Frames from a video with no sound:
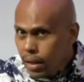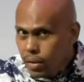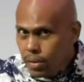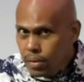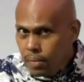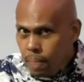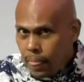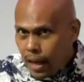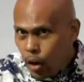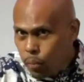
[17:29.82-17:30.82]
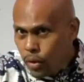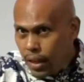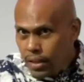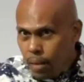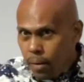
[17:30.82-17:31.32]
loh. Kalaupun
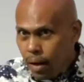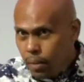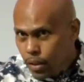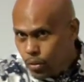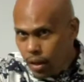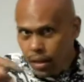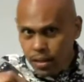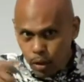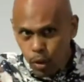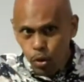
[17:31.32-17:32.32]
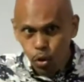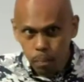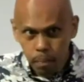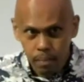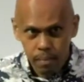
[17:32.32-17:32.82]
gak ditambahkan berarti saudara dan saya udah cukup.
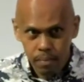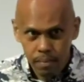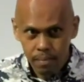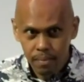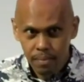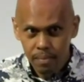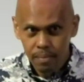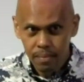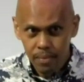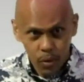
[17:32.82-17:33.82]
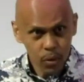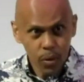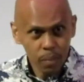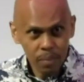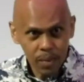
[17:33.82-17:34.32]
Udah
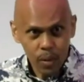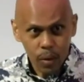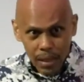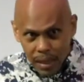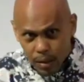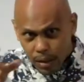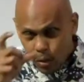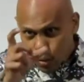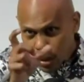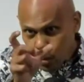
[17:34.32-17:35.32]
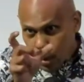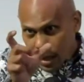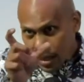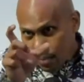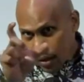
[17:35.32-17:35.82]
cukup. Itu kata itu itu
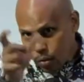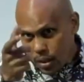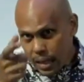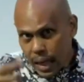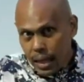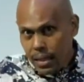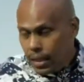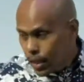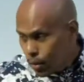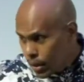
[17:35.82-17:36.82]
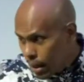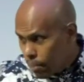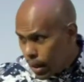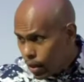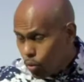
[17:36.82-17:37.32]
kalimat terus digali. Itu
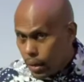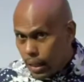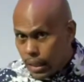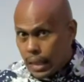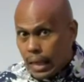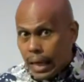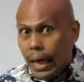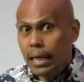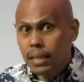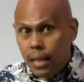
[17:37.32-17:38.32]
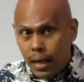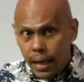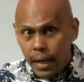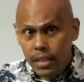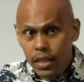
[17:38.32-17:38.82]
ditambahkan tuh berarti extra
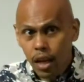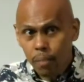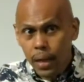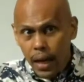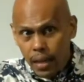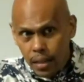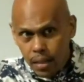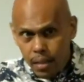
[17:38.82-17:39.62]
shall be added.